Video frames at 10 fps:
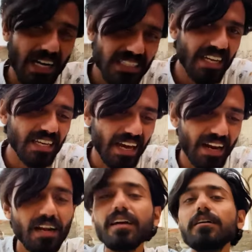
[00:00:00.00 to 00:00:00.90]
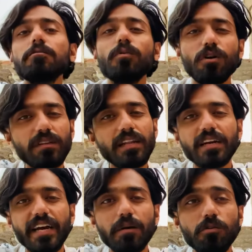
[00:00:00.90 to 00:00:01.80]
आज नहीं यार बहुत
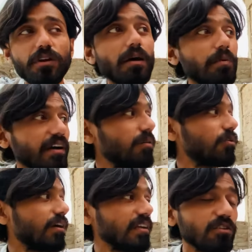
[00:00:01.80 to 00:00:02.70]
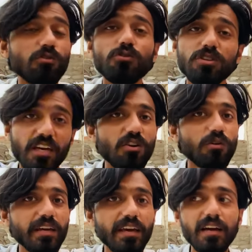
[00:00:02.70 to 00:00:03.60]
ज़्यादा टाइम हो गया मगरब होने वाली है दोस्तों देर
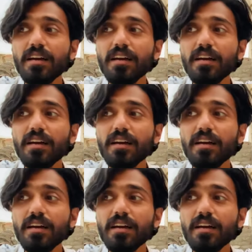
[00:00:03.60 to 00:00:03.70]
हो गई है